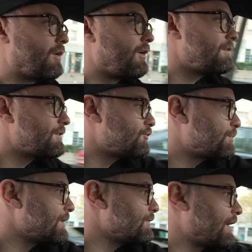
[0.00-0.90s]
Heute
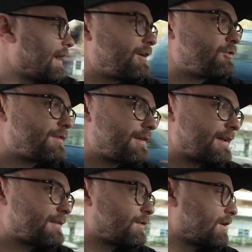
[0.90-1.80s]
spielen wir ein
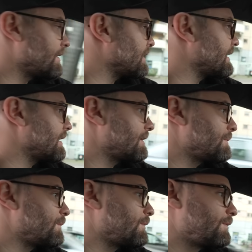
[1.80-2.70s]
Konzert, zwar
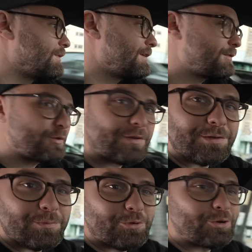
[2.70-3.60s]
ähm, nicht so
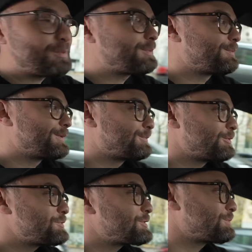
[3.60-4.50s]
richtig im Club mit
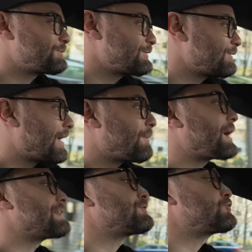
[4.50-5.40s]
Publikum und so, aber
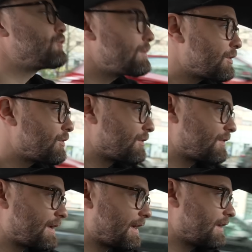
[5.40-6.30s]
ein
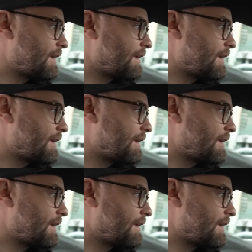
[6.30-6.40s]
Streaming-Konzert.